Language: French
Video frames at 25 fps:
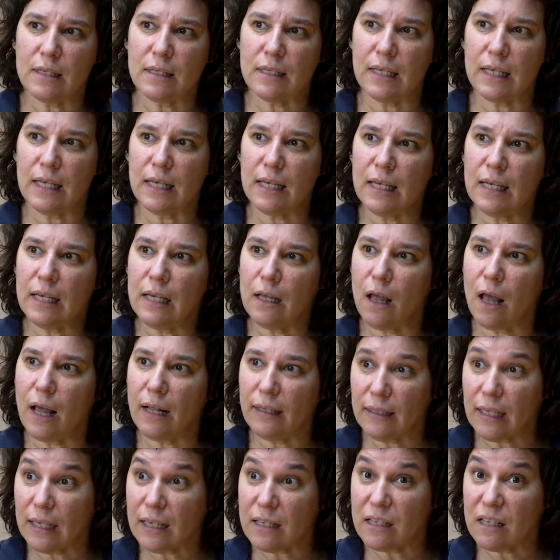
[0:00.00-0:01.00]
C'est un
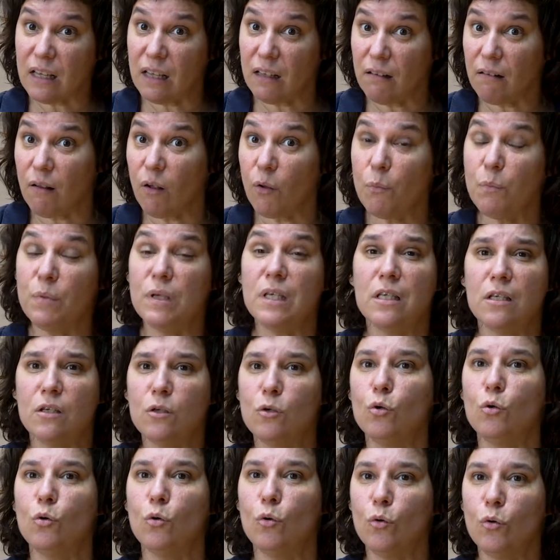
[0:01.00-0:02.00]
texte qui est
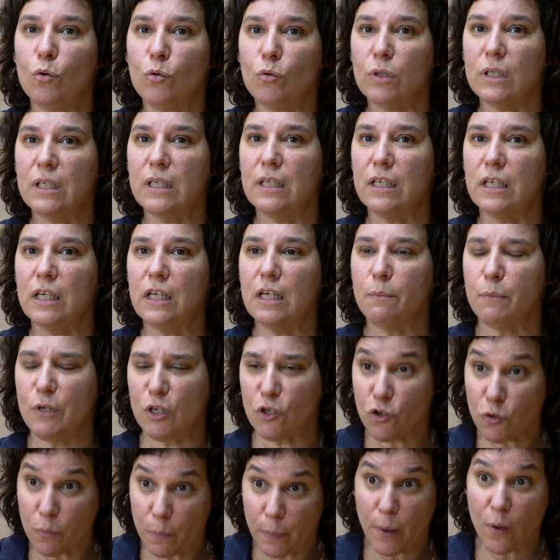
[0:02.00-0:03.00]
ambitieux aussi.
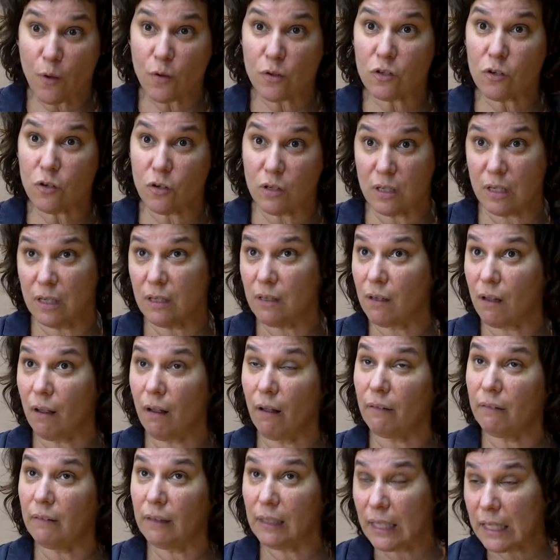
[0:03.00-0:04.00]
Je pense que c'est
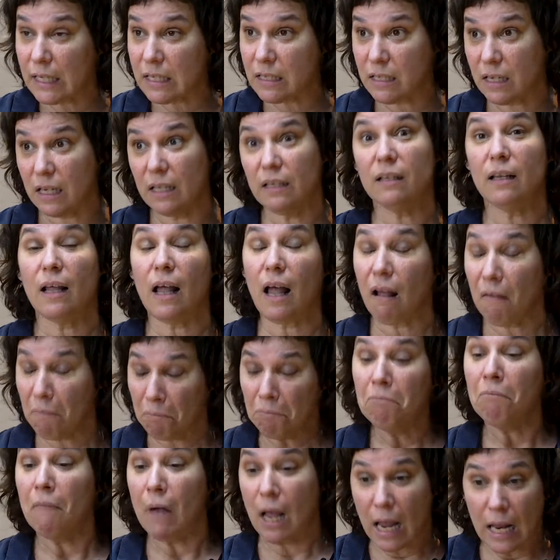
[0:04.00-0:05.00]
un texte qui est à,
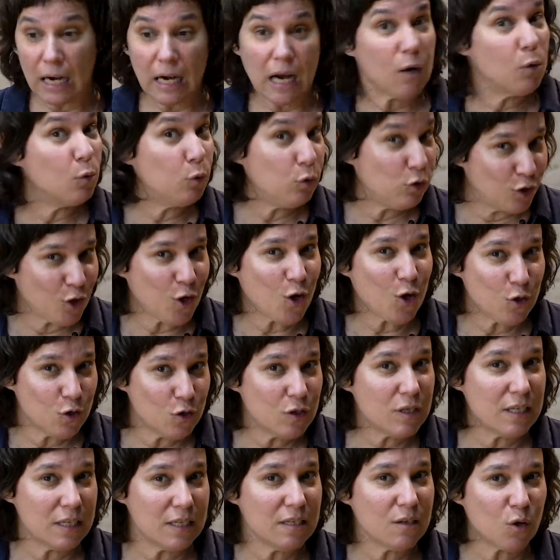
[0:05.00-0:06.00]
à la hauteur de
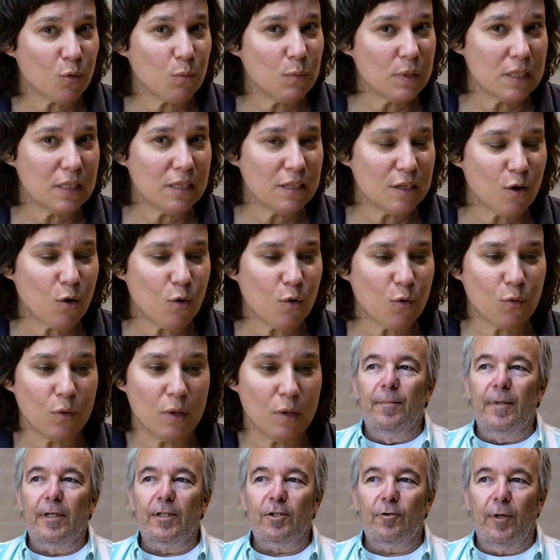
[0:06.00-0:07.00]
ses ambitions.
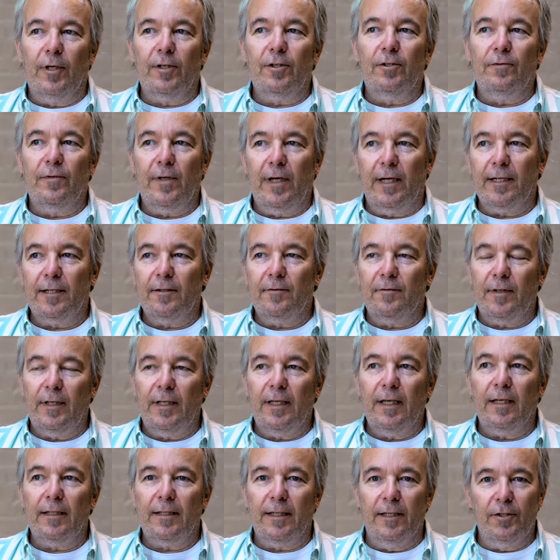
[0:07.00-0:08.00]
Mais je crois qu'on va
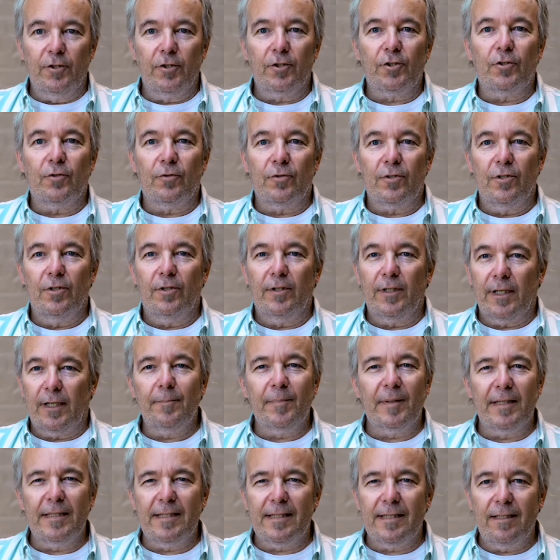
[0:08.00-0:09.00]
arriver à quelque chose de
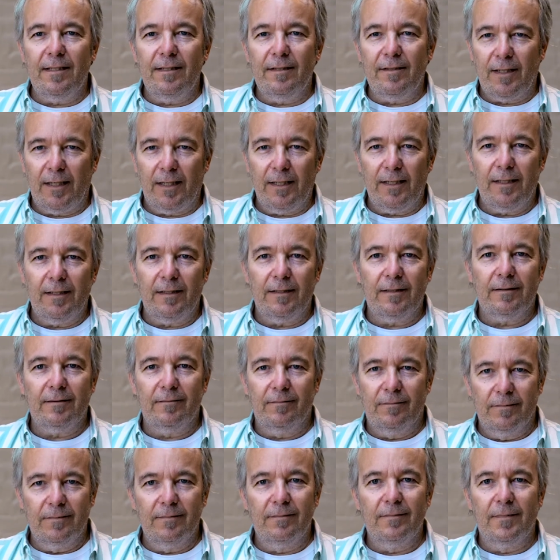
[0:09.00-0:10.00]
très précis, très,
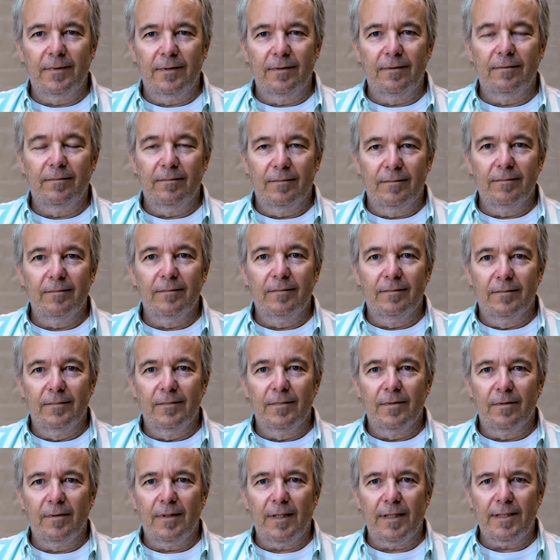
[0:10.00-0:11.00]

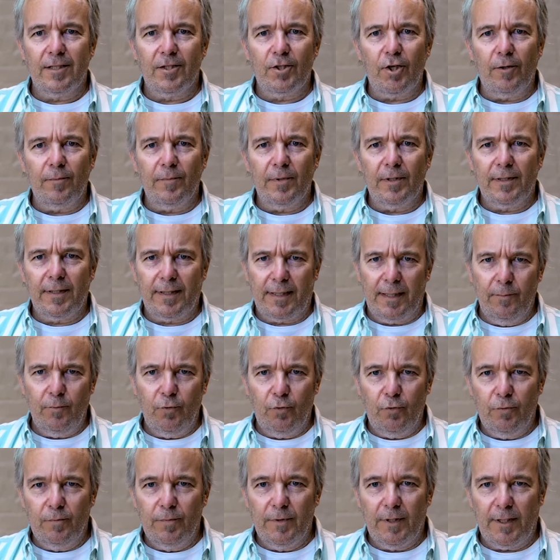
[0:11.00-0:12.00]
très sobre, très
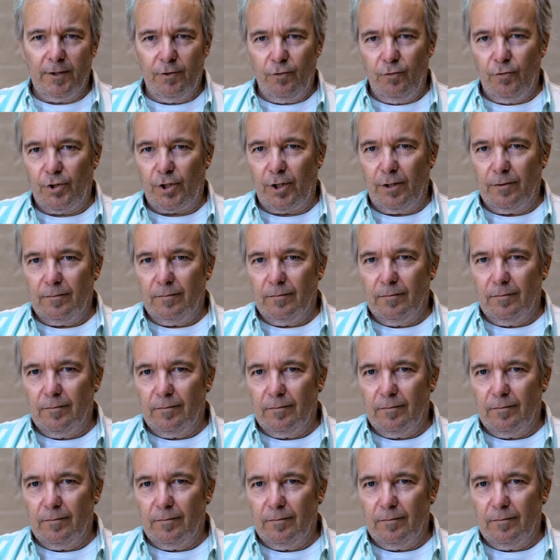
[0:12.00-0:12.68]
beau, très touchant.